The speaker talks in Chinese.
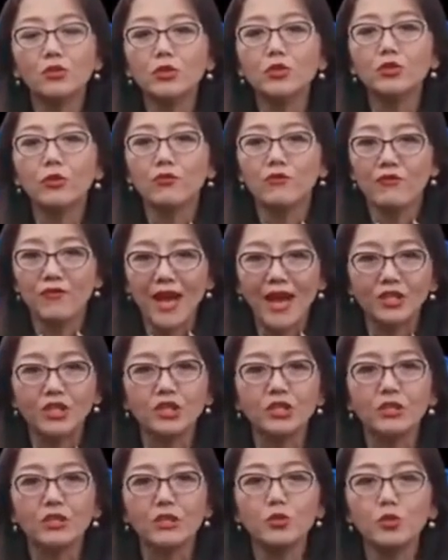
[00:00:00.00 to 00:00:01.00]
尊重法
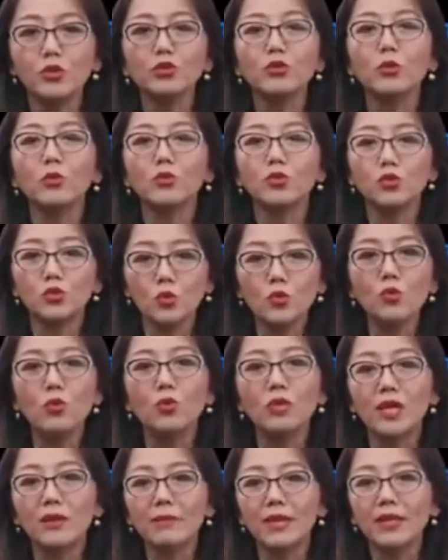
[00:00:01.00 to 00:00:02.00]
治、尊重中
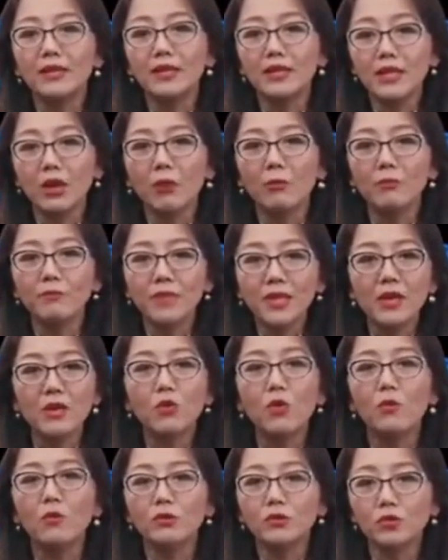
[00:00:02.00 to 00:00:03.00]
国人民要
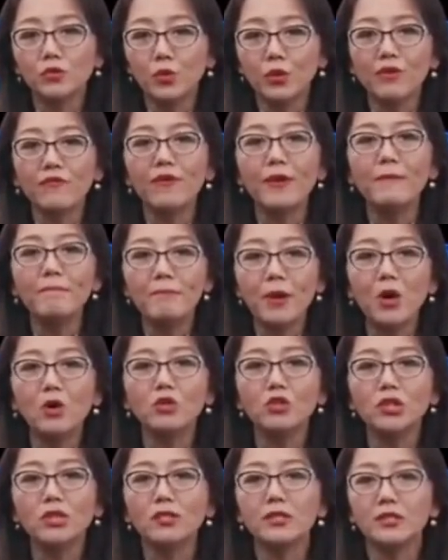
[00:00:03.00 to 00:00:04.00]
灭共、推翻
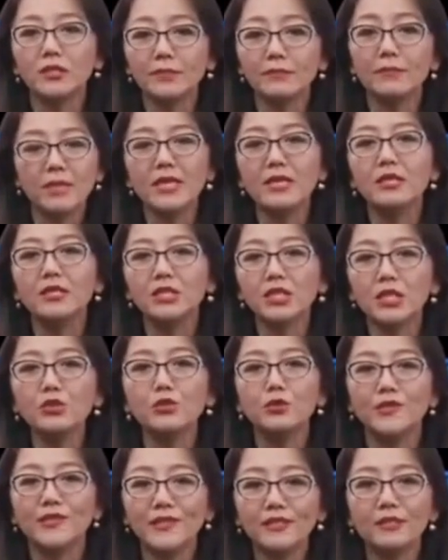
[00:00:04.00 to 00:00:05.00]
暴政的这么一个
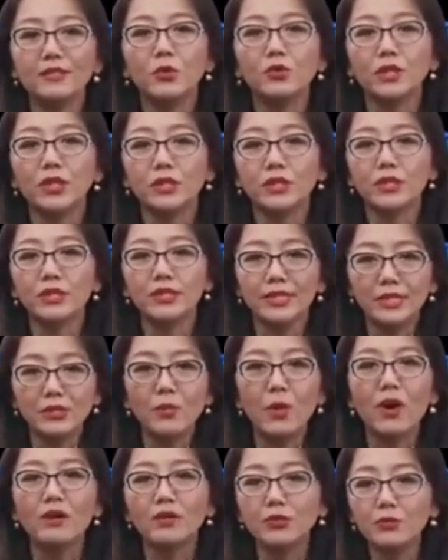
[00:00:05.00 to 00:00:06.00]
争取自由的
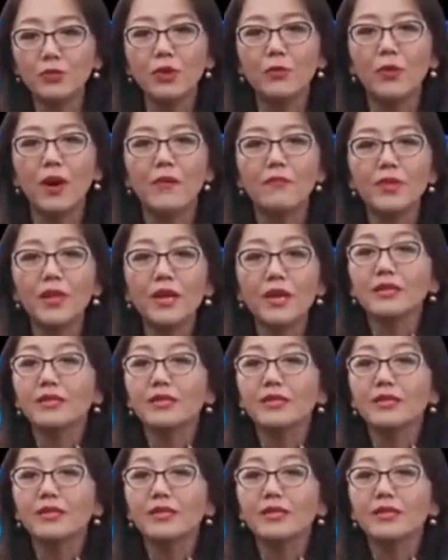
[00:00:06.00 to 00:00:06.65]
希望跟愿望。